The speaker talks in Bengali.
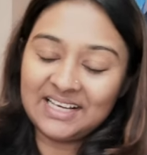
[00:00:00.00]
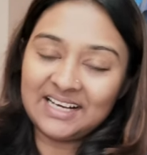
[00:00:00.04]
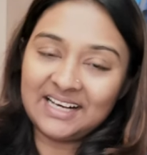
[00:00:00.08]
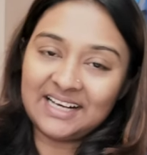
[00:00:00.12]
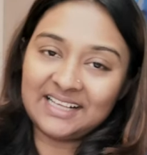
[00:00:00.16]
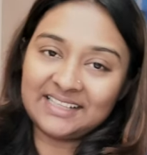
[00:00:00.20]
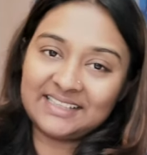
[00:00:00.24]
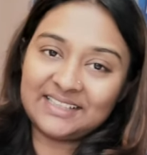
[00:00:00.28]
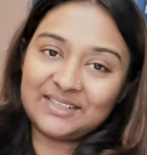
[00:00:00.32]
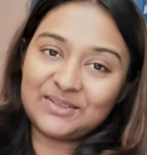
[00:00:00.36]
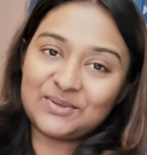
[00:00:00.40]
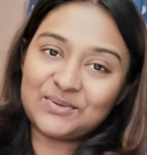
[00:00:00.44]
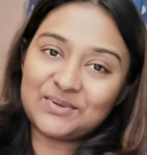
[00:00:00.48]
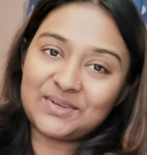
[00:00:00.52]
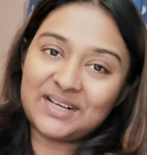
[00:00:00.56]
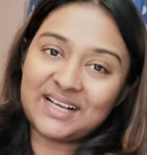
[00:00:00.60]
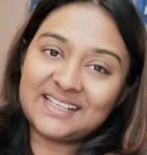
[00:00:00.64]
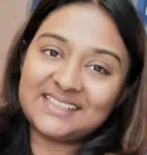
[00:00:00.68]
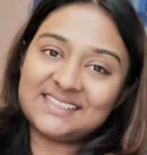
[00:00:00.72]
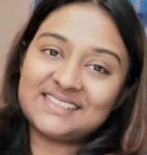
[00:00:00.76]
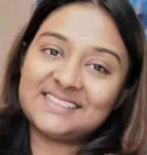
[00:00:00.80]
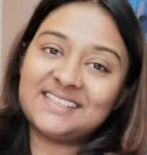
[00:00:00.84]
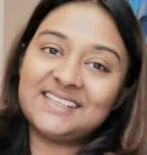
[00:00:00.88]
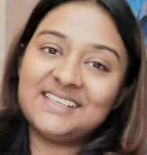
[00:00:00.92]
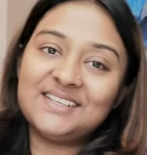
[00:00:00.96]
হাতে কোনো
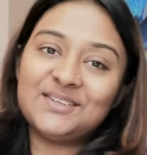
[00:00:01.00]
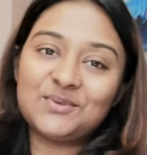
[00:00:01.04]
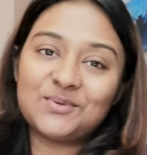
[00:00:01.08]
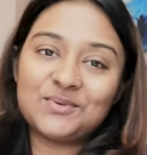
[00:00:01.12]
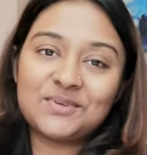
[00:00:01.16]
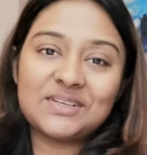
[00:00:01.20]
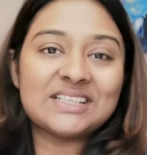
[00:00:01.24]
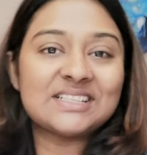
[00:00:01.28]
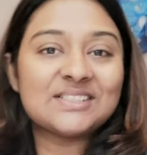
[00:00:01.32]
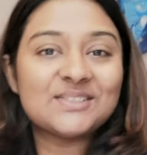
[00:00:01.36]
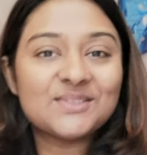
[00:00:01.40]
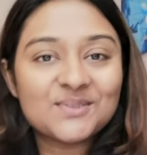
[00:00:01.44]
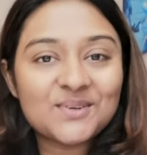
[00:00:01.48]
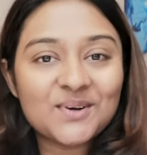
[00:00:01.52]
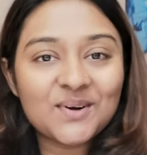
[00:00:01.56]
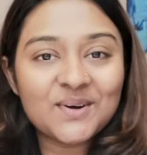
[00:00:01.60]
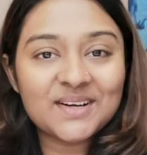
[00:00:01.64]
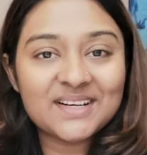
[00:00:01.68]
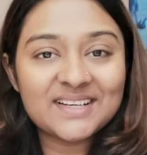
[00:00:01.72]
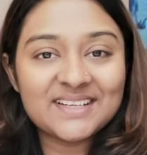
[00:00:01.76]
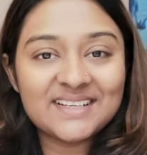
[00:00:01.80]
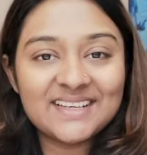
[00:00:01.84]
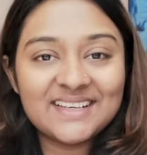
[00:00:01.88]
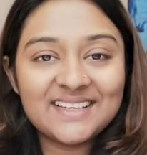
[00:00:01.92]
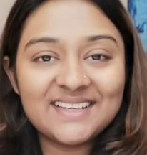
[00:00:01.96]
কাজ নেই কোনো কিছু
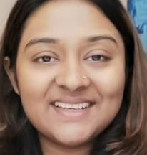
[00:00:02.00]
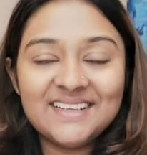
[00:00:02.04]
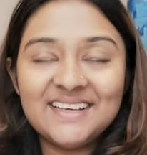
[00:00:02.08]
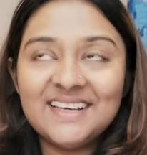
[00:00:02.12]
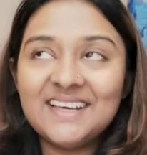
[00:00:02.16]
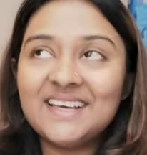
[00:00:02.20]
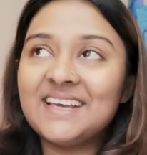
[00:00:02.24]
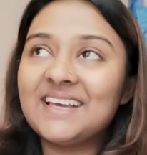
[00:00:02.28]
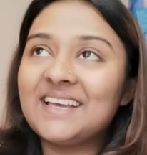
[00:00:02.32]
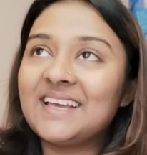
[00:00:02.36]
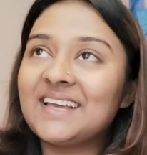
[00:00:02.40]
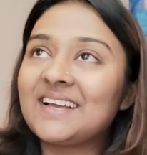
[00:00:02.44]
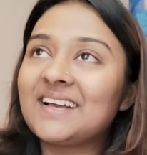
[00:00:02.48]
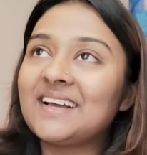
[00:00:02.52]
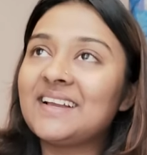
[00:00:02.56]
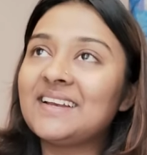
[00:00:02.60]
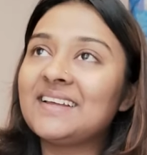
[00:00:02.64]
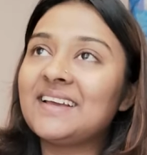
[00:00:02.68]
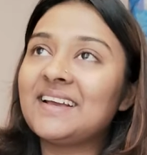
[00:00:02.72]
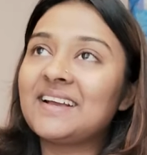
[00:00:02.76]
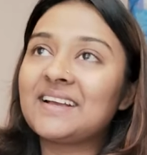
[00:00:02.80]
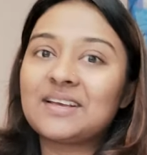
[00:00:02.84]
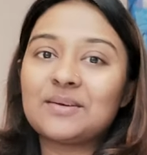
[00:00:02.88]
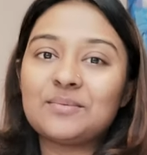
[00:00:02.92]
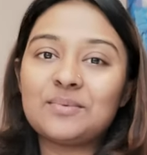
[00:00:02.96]
করার নেই এখানে
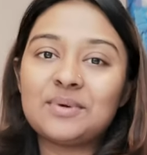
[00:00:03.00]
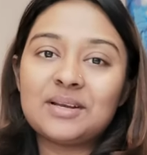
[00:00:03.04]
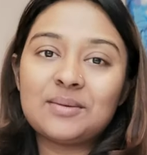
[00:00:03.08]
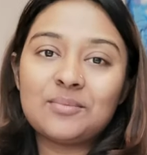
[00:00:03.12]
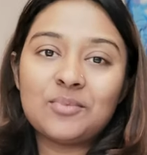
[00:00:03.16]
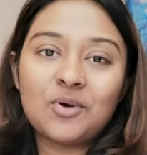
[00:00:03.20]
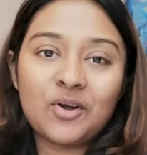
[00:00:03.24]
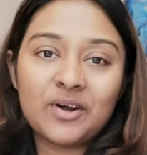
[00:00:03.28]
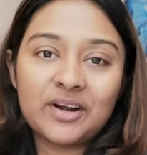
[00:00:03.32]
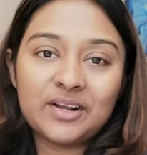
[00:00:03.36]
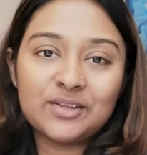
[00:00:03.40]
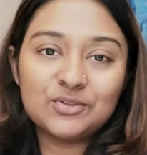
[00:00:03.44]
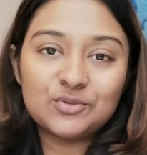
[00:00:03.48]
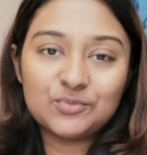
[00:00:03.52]
একেবারে ভরা